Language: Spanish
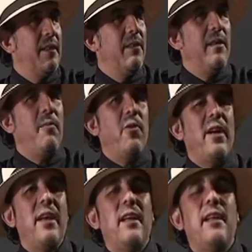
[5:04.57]
si una
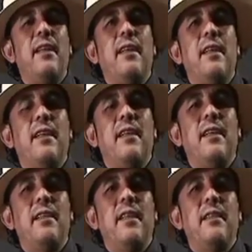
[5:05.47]
mujer
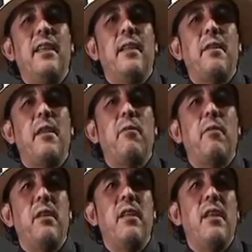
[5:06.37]
se siente
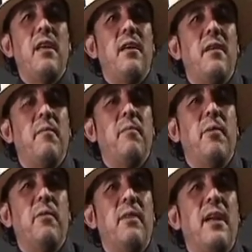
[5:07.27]
seducida
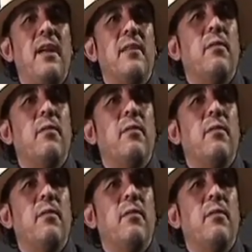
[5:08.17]
por una